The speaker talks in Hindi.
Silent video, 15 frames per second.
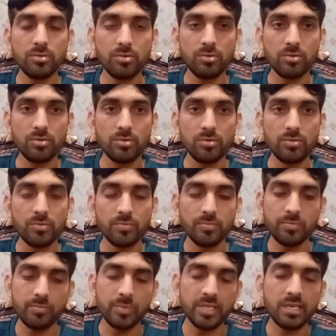तो
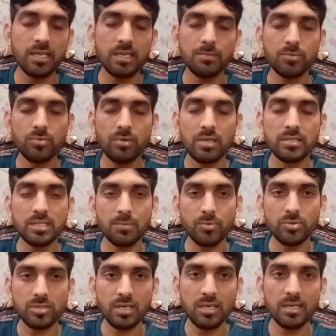मेरा अलहमदिल्ला
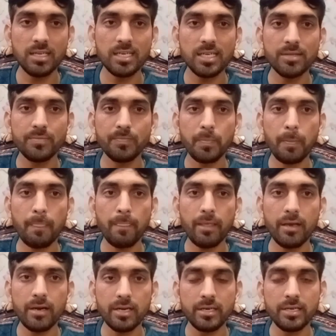सब कुछ था लेकिन
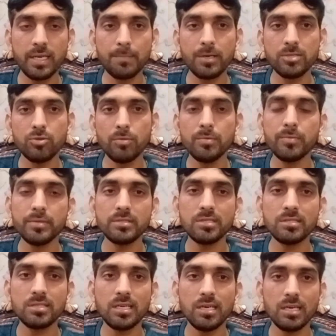अगर आपका जो भी
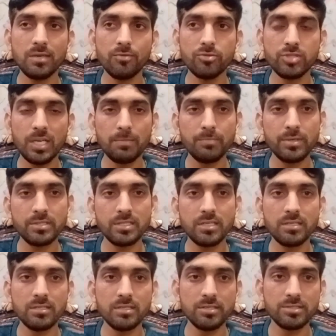बिज़नेस है अगर वो चैम्बर
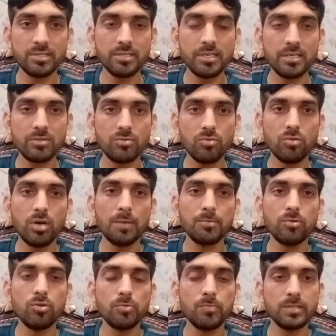से रजिस्टर्ड है तो
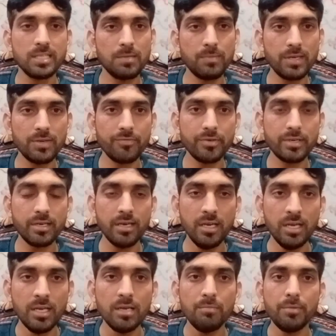आपको और भी ज़्यादा बेनिफिट है
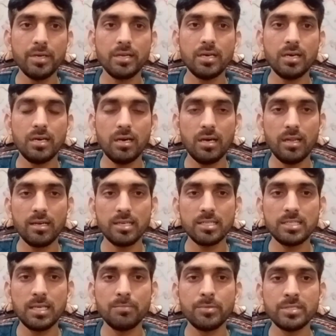मेरा
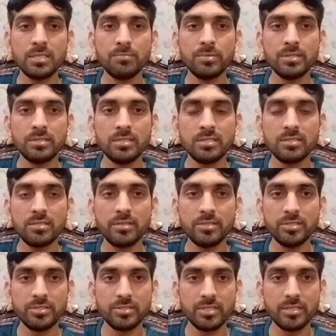हालांकि चैम्बर से बिज़नेस
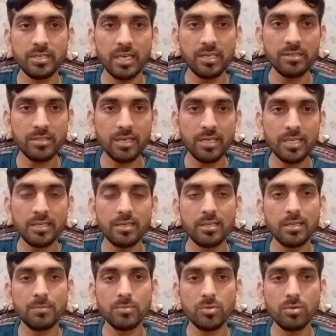रजिस्टर्ड नहीं था लेकिन
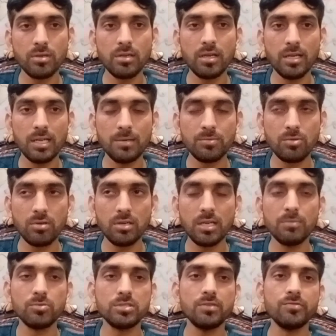अलहमदिल्ला
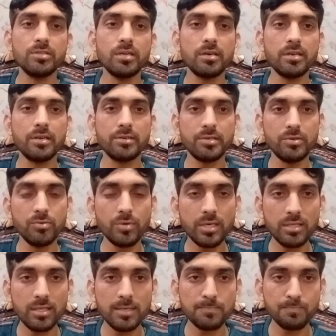अलहमदिल्ला मुझे वीज़ा ग्रांटेड
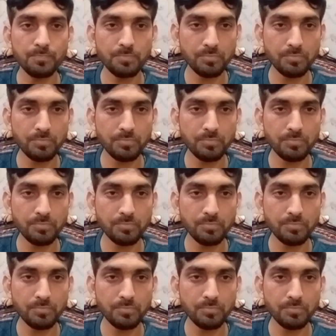हुआ था